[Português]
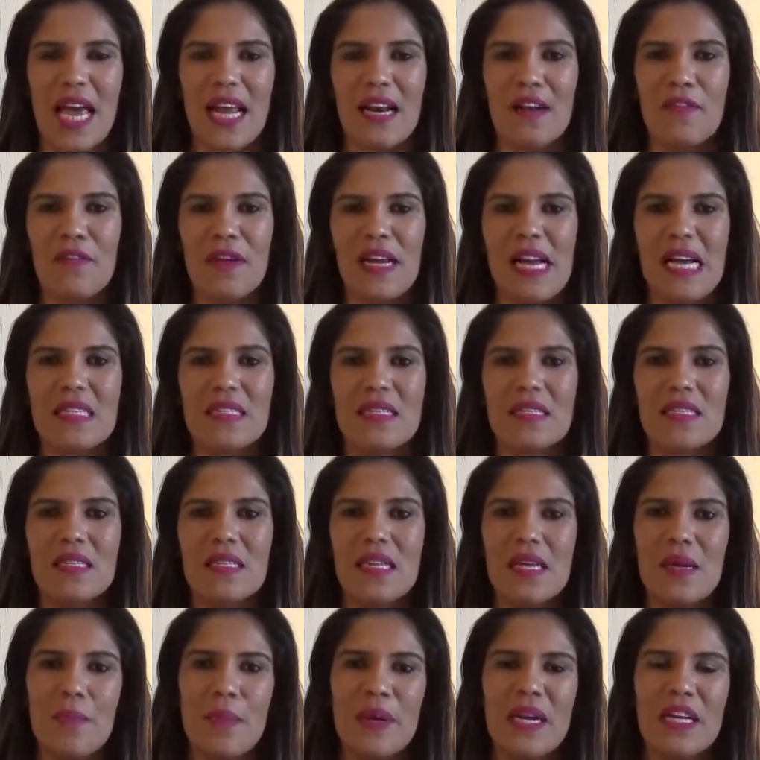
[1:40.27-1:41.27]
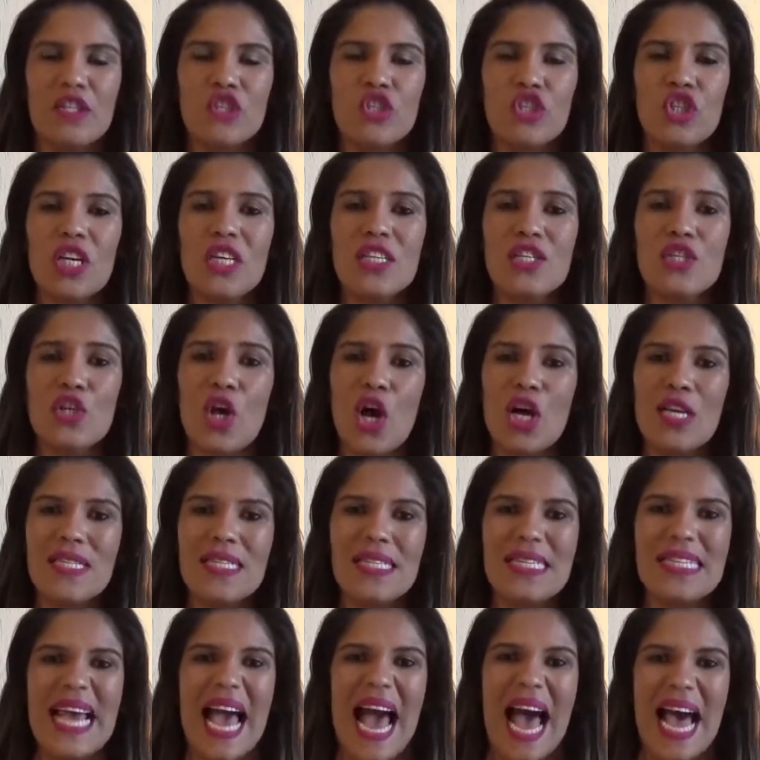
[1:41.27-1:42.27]
ela ficasse sempre
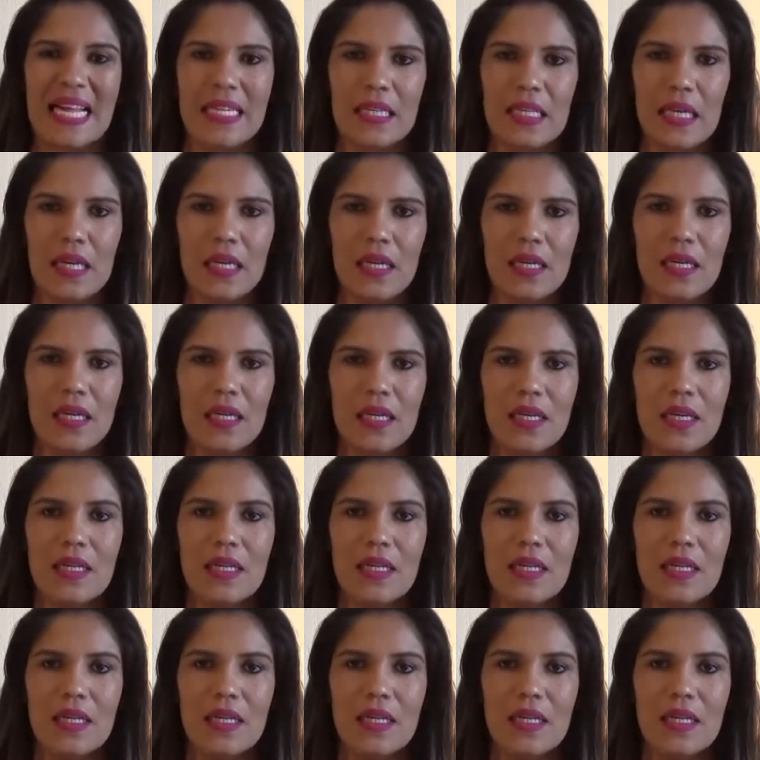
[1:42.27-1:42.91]
dissociada